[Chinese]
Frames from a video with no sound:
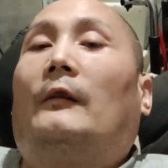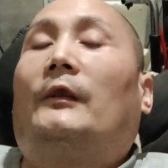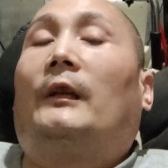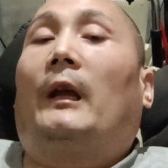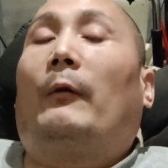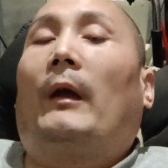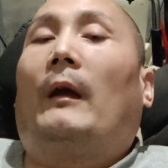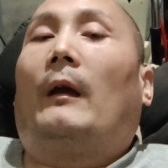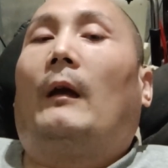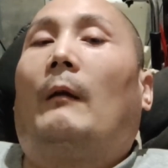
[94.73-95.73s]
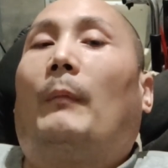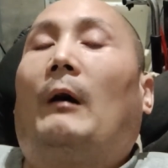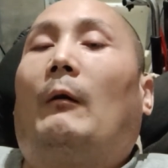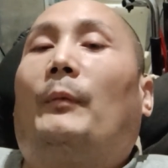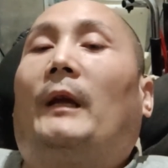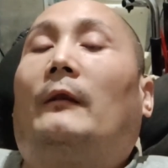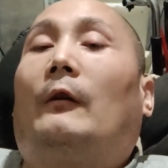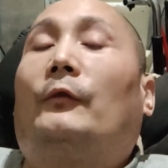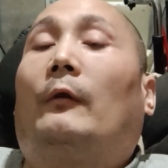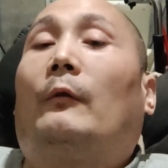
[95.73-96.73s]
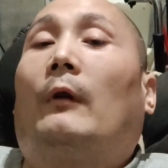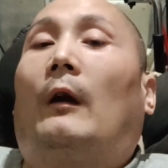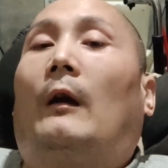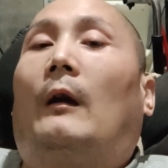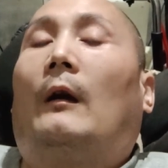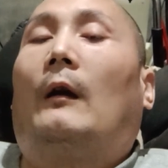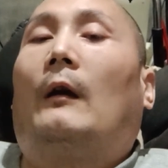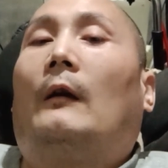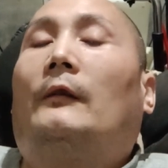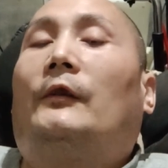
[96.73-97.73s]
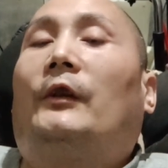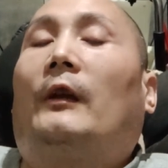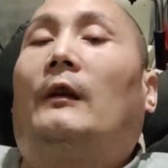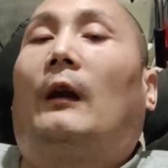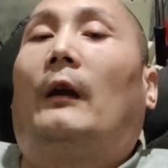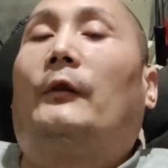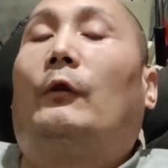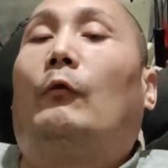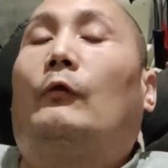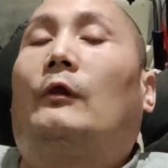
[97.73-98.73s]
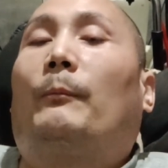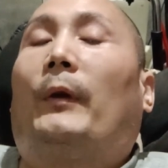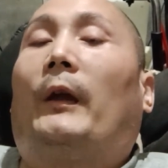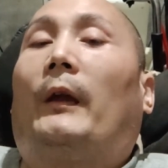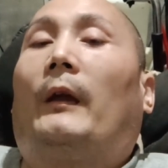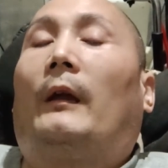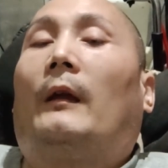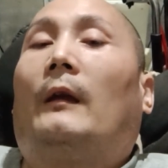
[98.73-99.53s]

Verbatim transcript: 接待员把我骗到小旅馆，接着又是被